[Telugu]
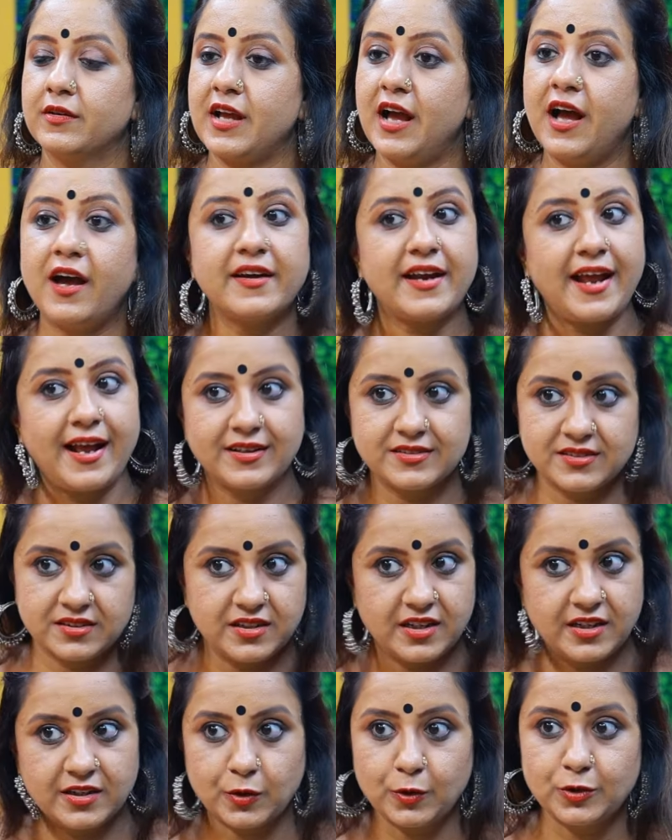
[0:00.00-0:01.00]
కార్
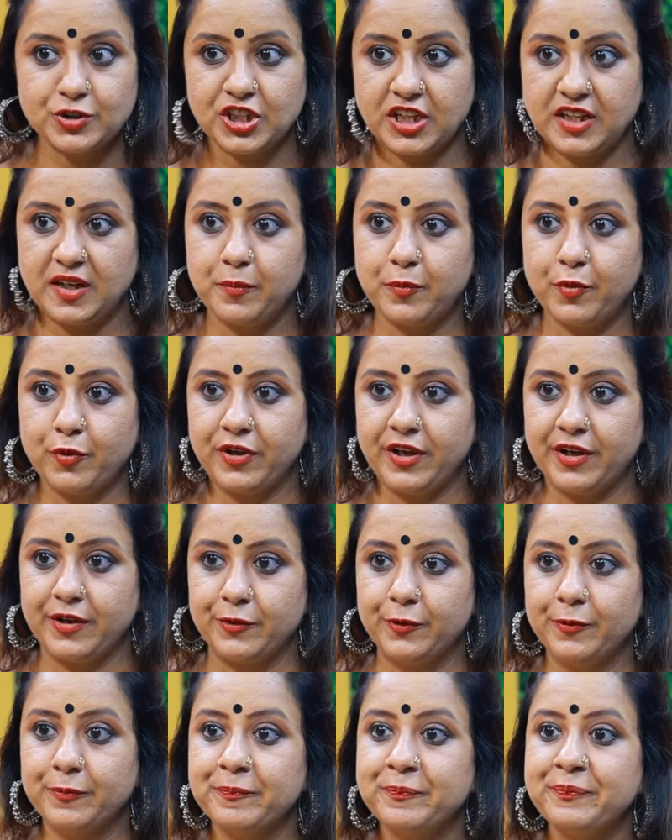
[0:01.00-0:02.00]
యాక్సిడెంట్ లో
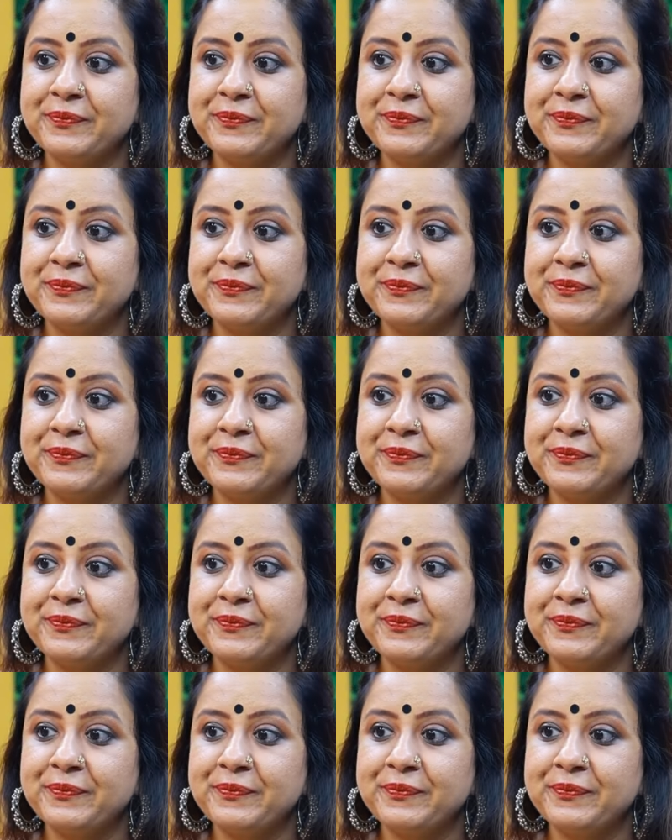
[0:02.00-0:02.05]
చనిపోయారు